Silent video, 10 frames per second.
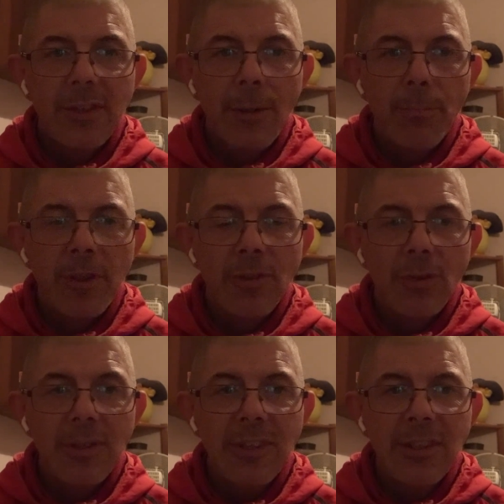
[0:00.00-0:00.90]
n'a pas
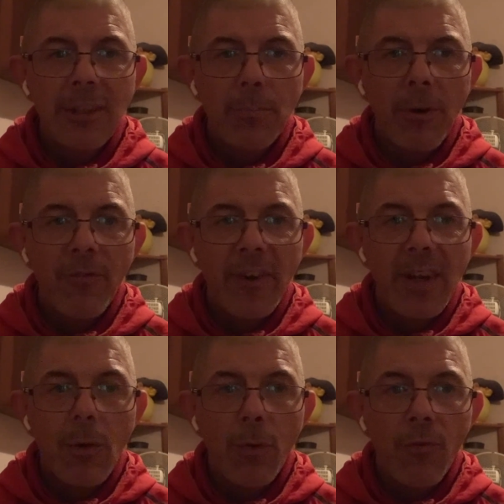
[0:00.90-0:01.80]
sorti, n'a pas
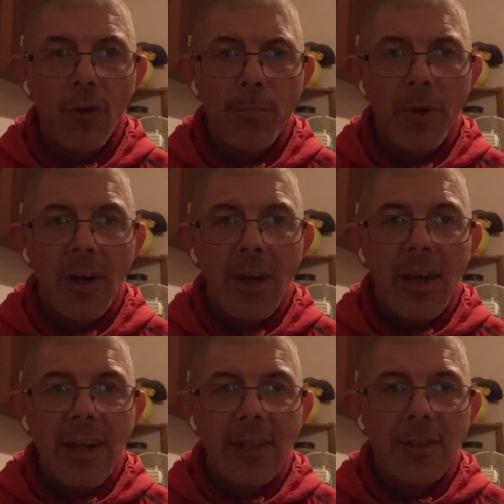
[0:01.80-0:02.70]
fait le flop
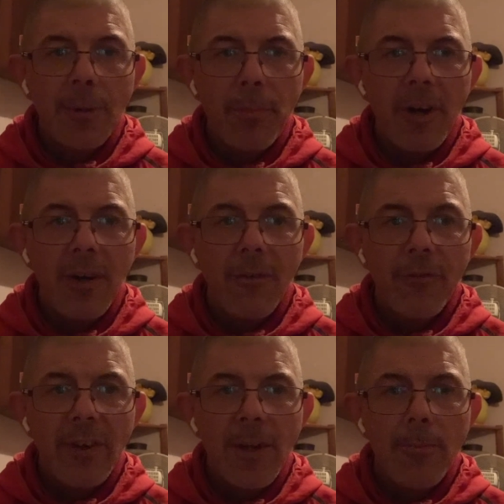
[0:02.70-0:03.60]
et n'en a pas
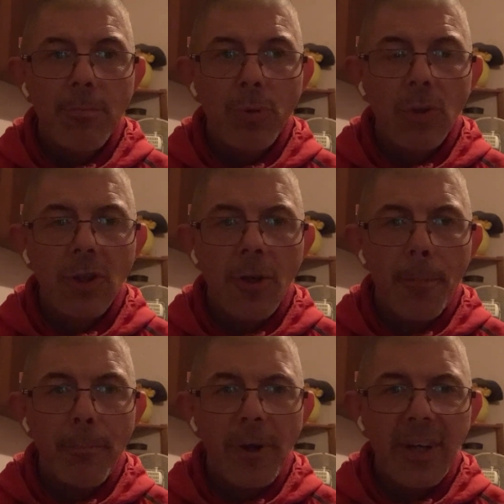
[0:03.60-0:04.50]
fait
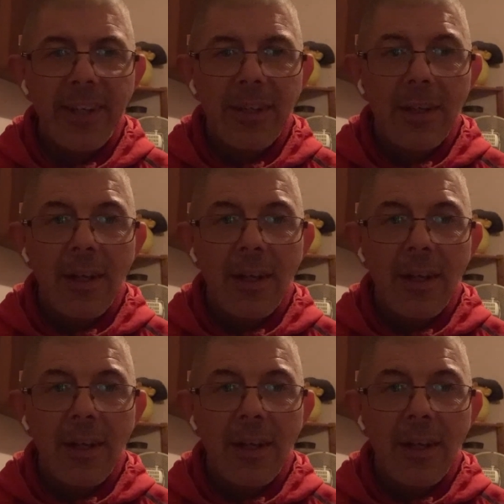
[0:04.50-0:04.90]
pourtant parler.